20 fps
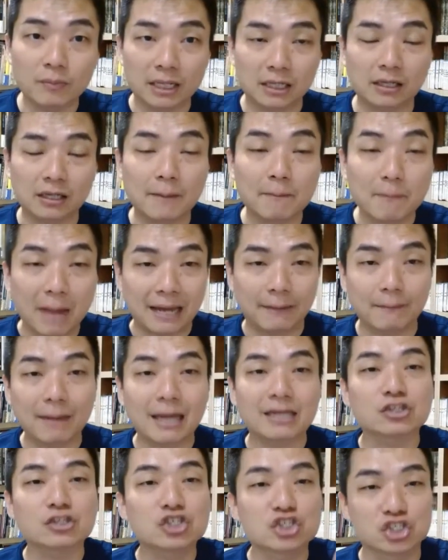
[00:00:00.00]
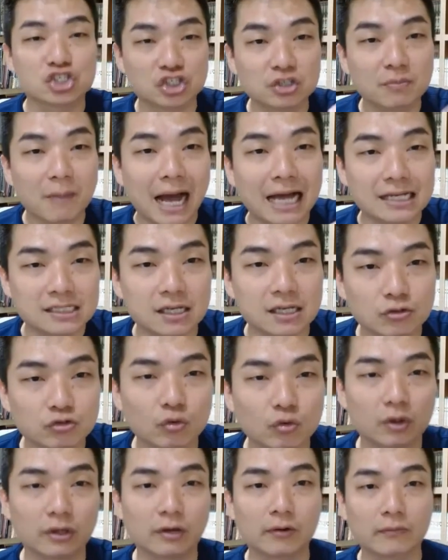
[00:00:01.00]
米的买卖十八仙
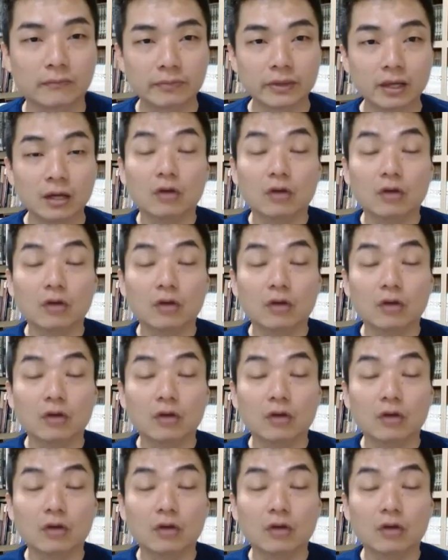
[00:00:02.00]
左右。